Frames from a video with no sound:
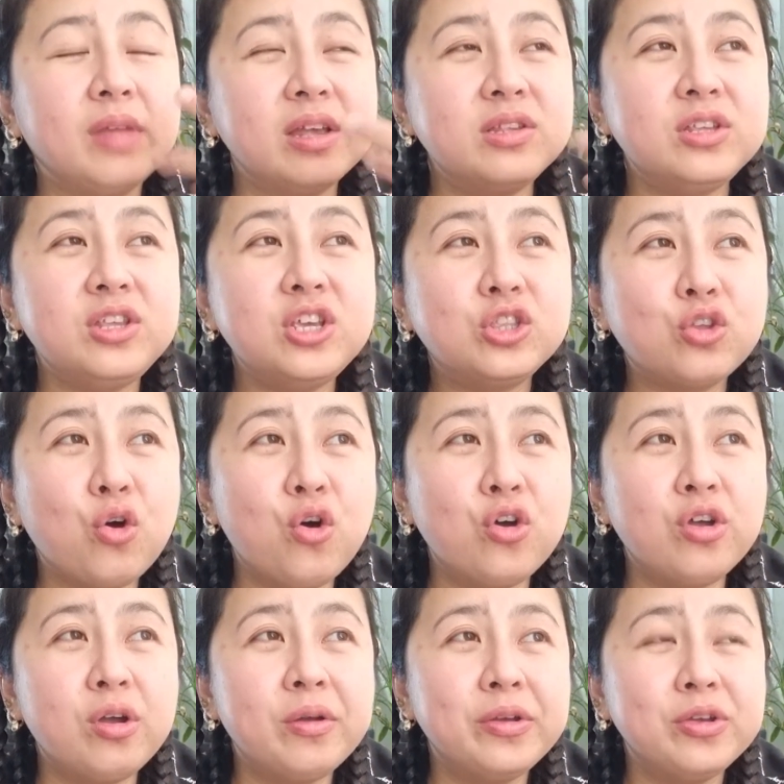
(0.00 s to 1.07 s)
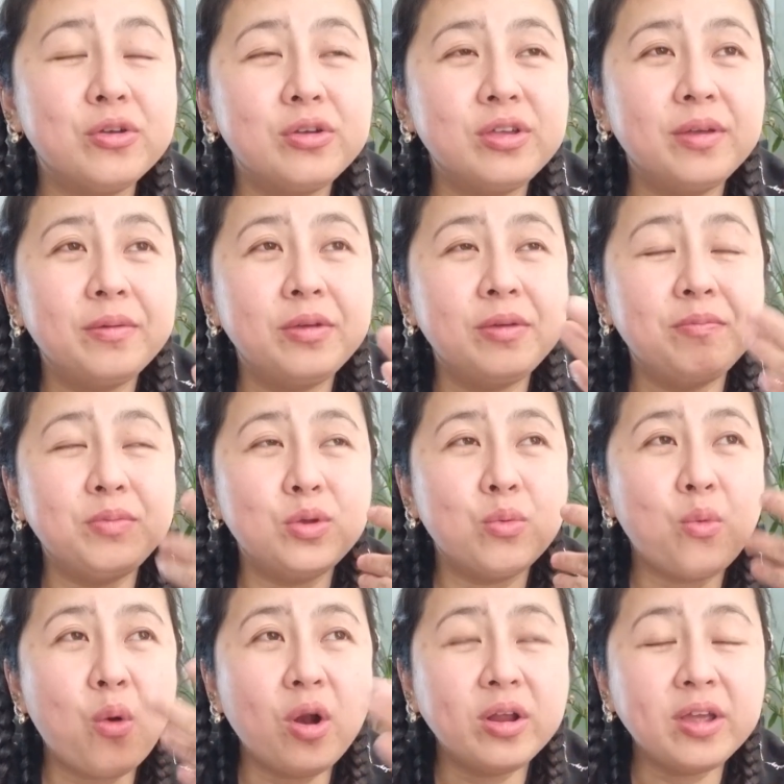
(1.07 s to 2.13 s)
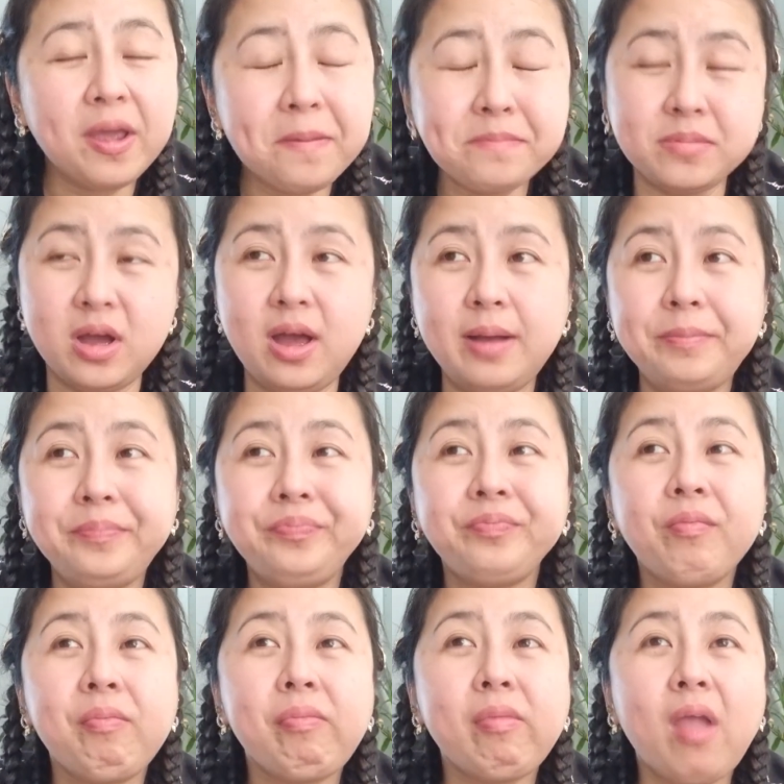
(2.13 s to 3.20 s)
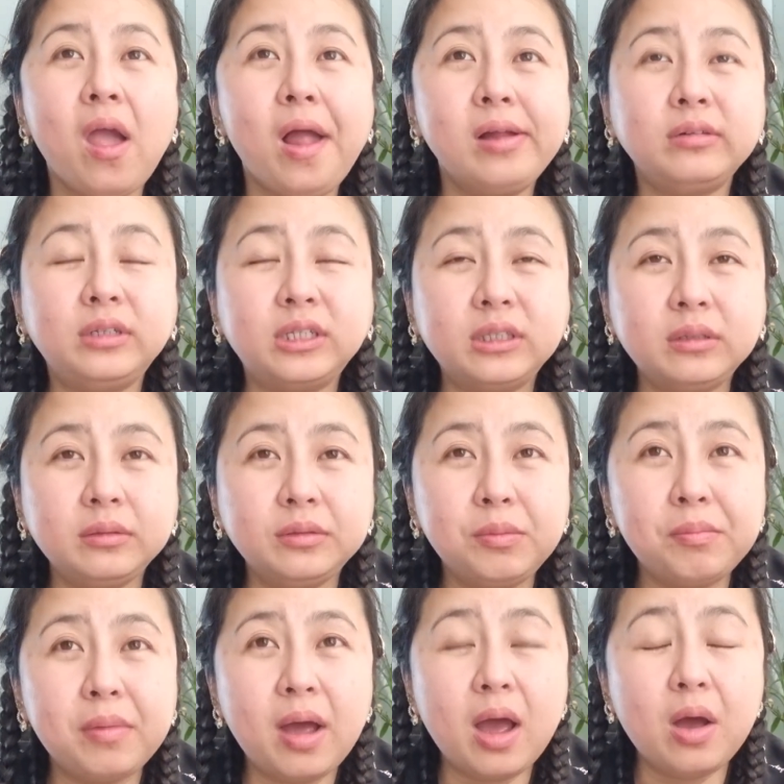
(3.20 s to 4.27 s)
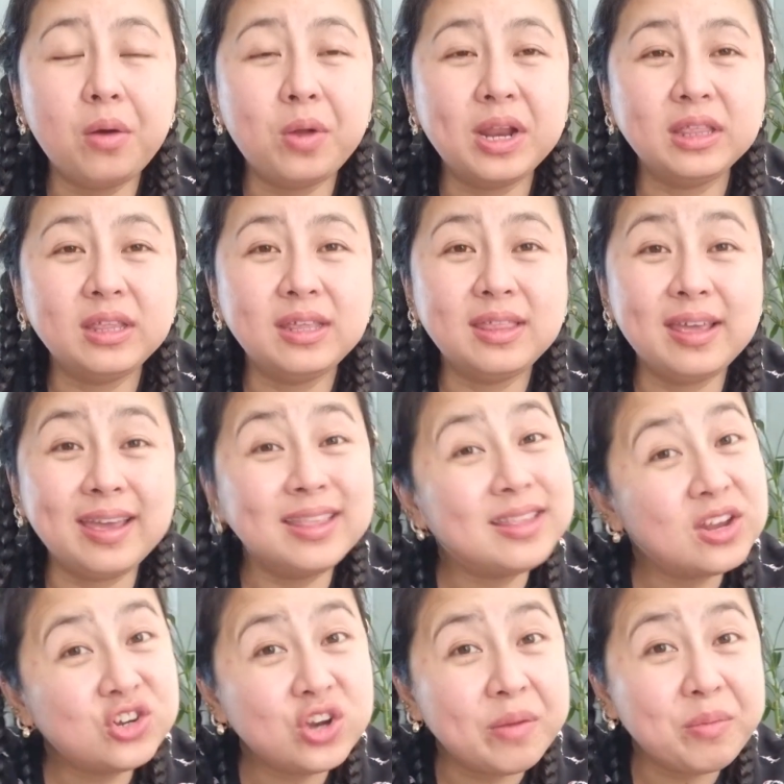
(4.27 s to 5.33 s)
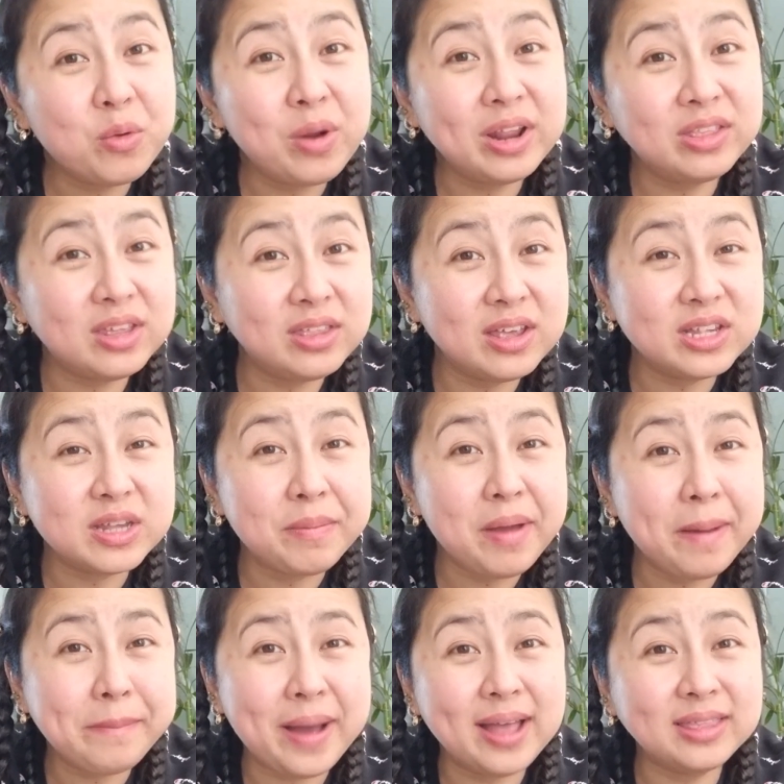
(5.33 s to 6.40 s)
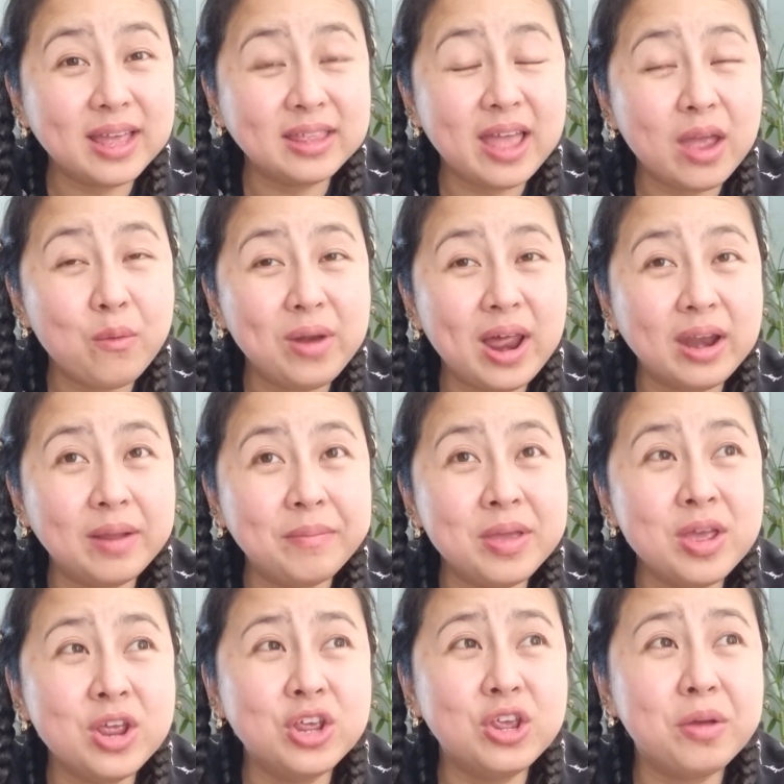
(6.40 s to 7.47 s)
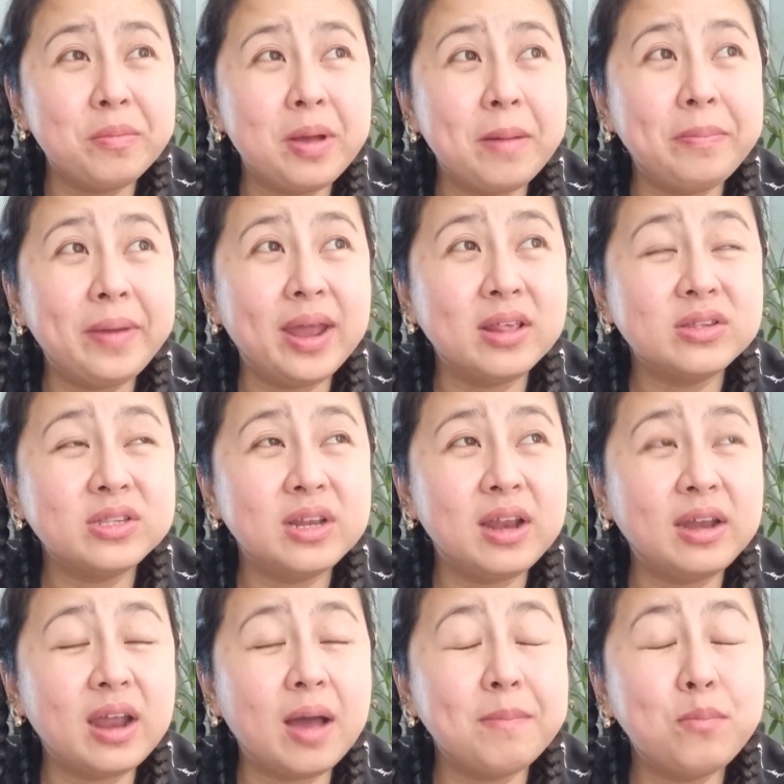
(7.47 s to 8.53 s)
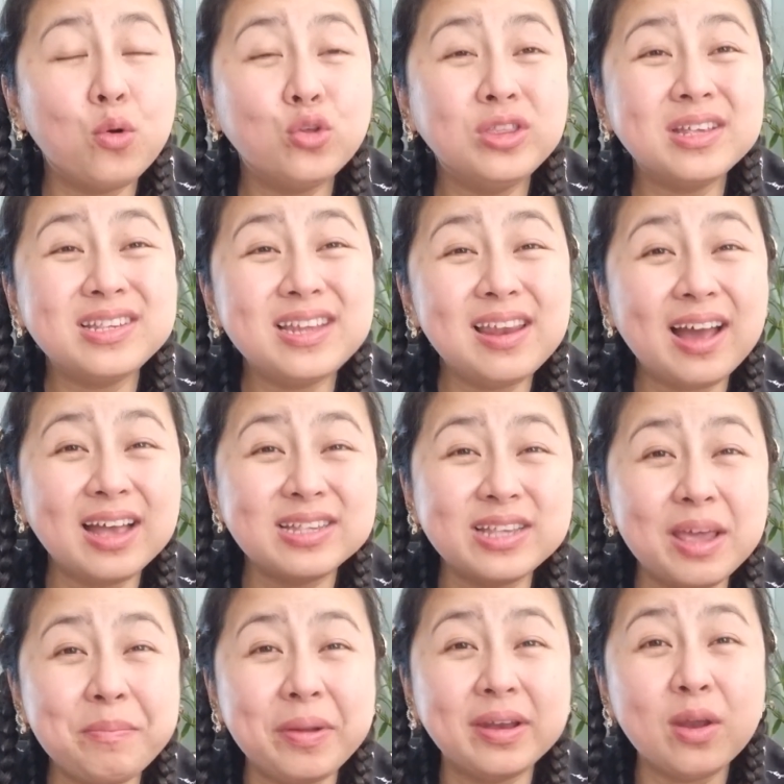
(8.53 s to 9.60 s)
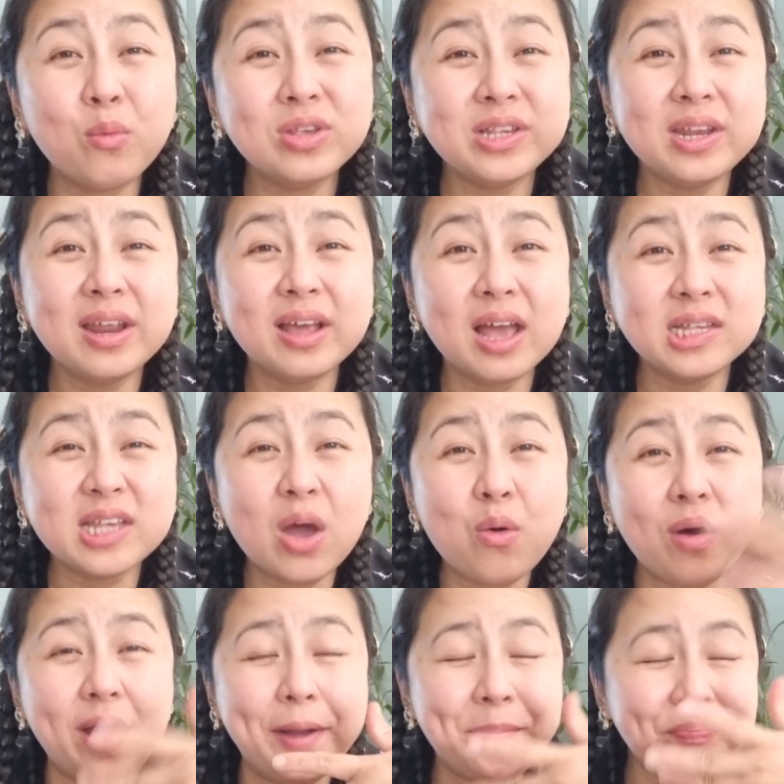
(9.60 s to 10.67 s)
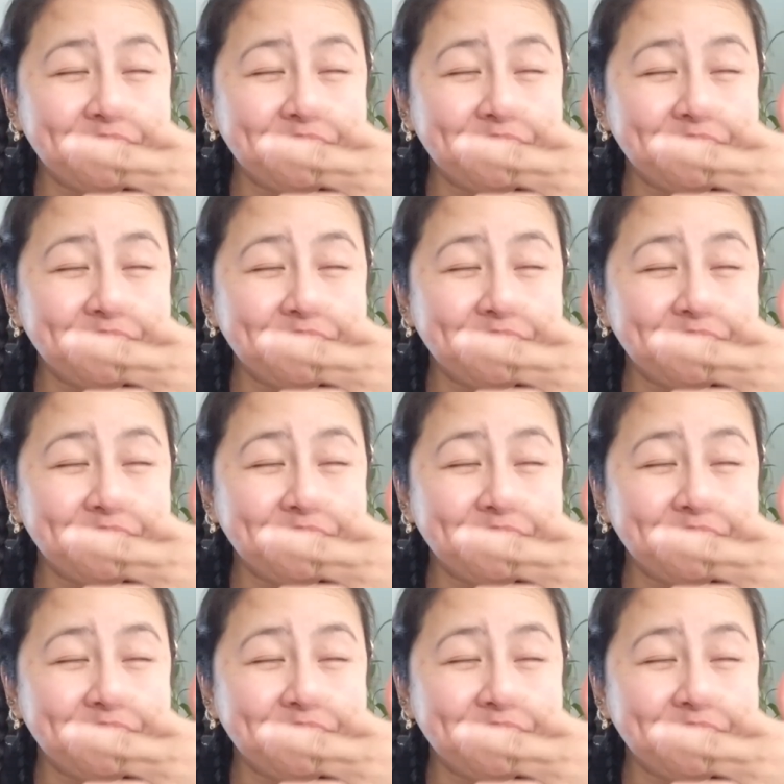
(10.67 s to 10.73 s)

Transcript: Kasi dito, if you working mom, at yung mga walang titingin. Dahil syempre walang titingin sa mga bata dahil wala na yung mga parents nila. Nakabukod na sila kasi pag na once na nag-asawa ka,